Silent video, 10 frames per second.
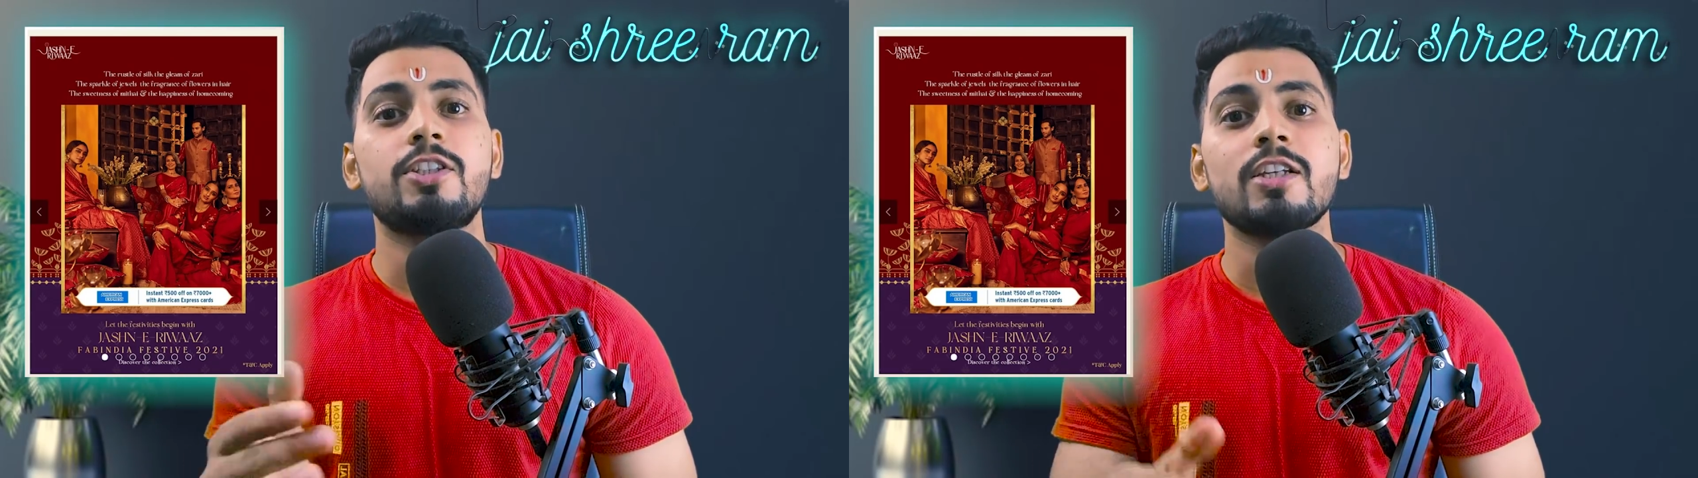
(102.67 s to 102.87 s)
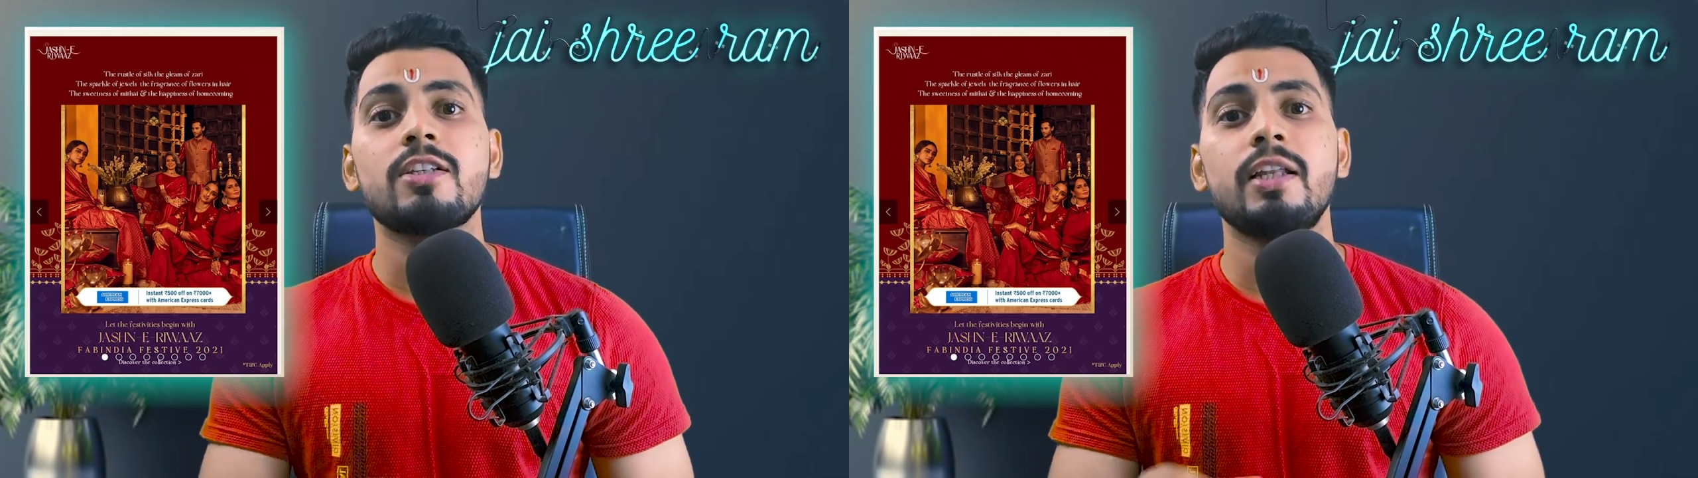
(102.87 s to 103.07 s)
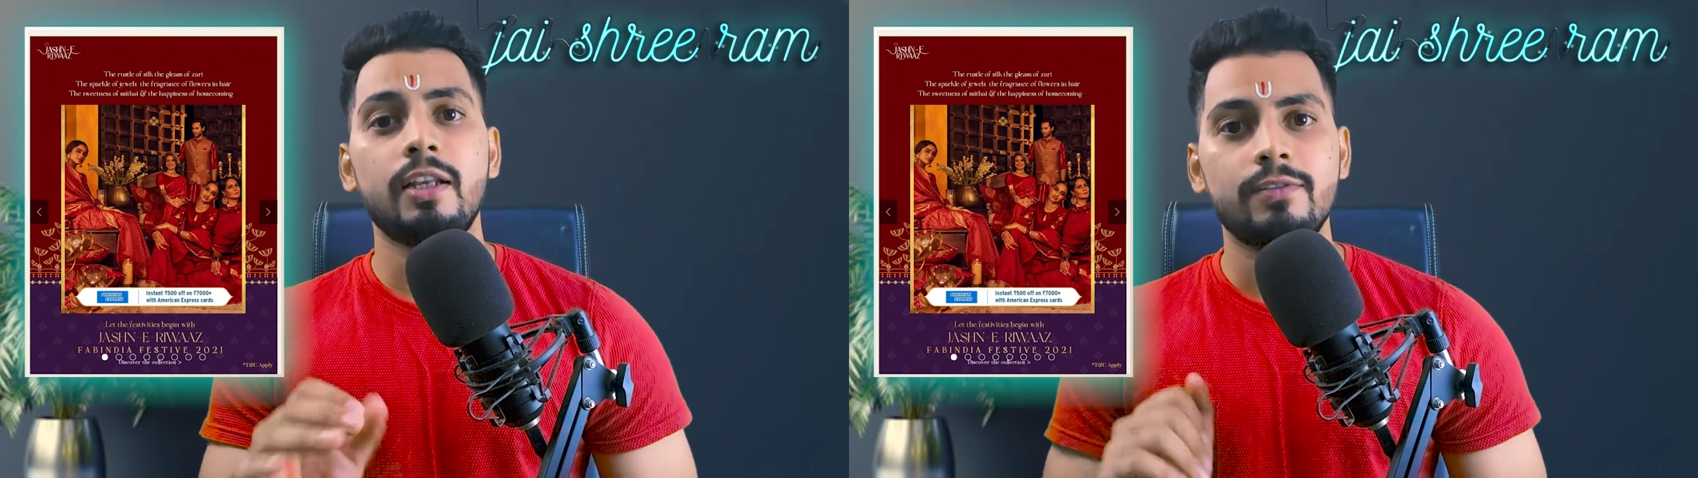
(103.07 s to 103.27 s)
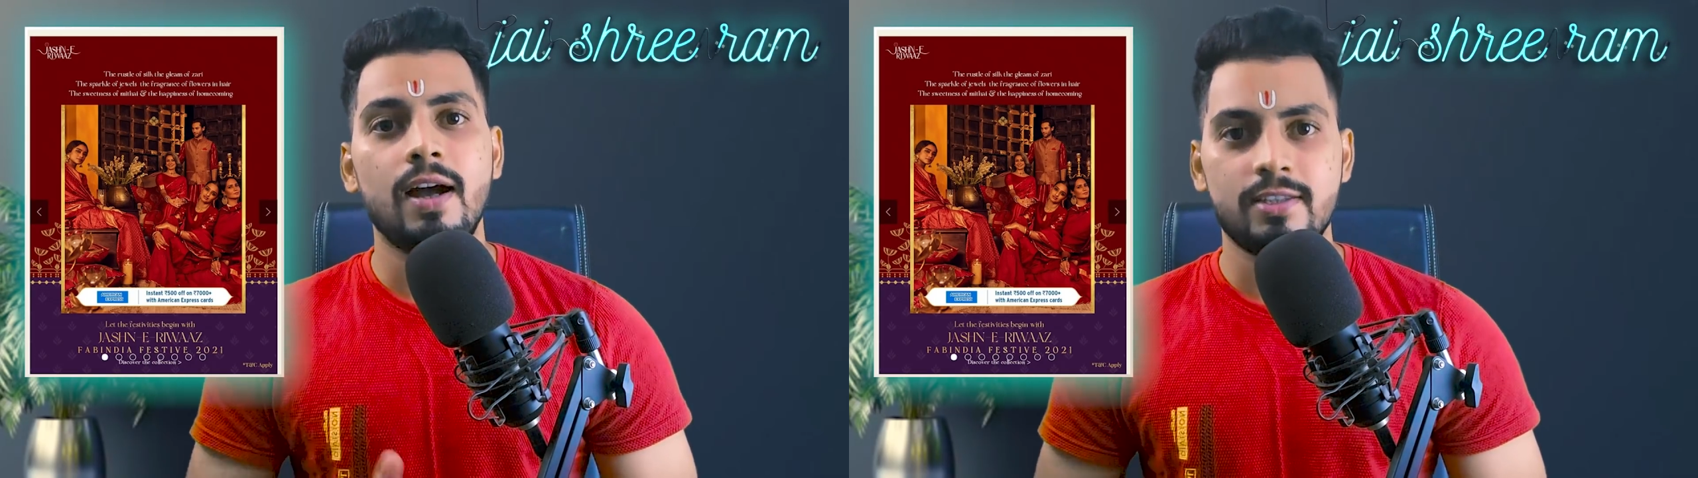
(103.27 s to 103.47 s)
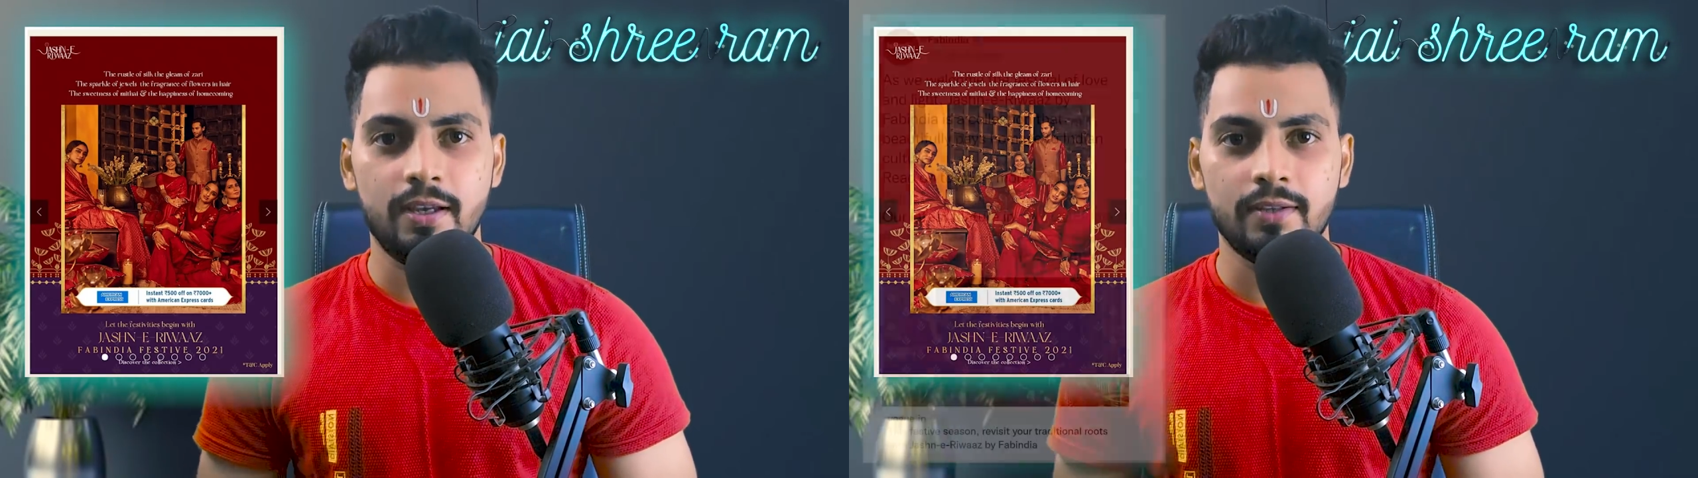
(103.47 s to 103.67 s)
जश्न
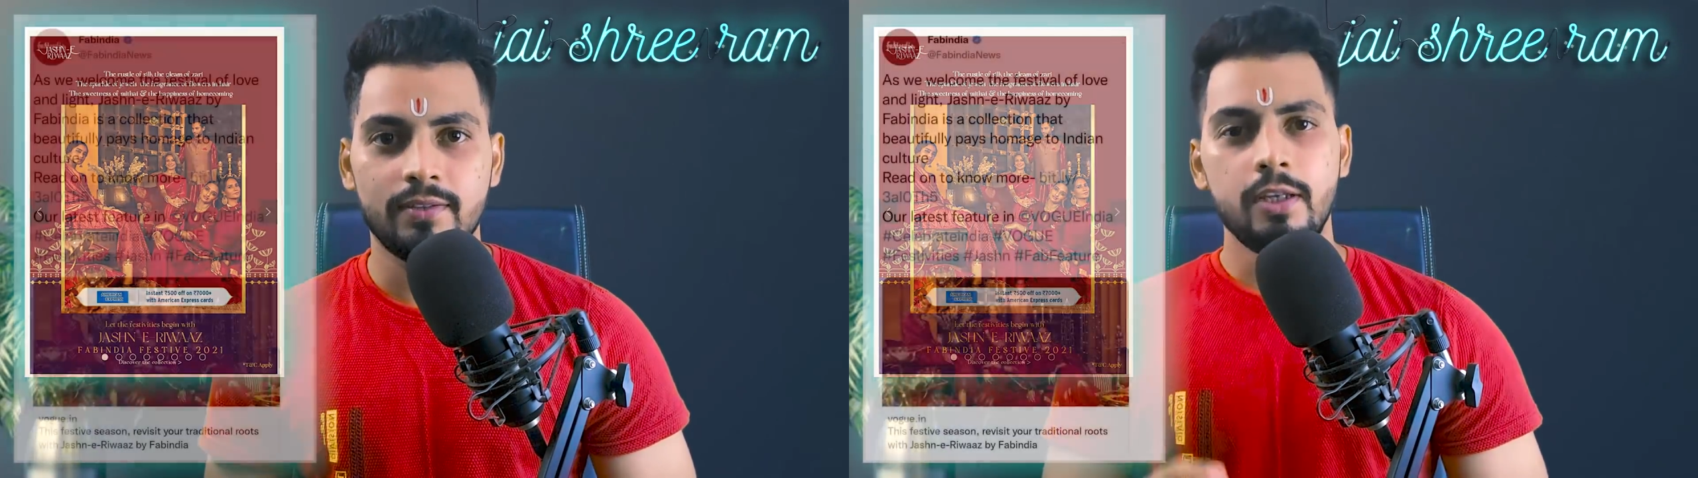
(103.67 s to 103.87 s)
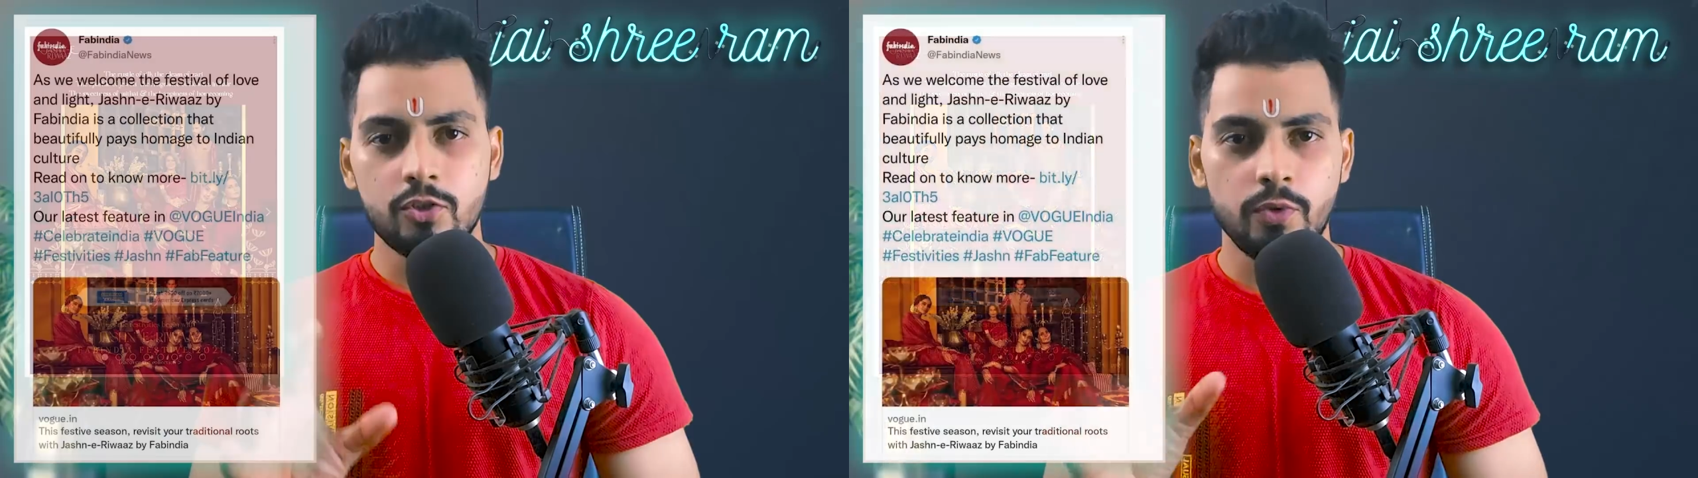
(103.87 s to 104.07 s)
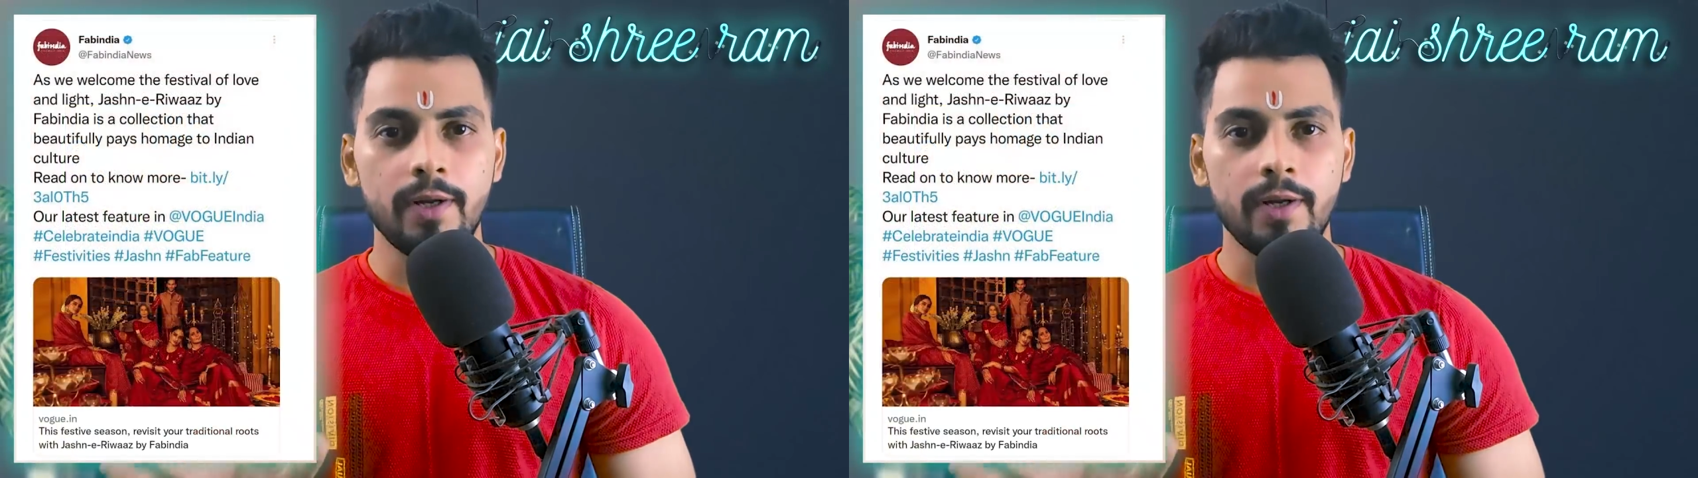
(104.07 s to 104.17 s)
रिवाज है इस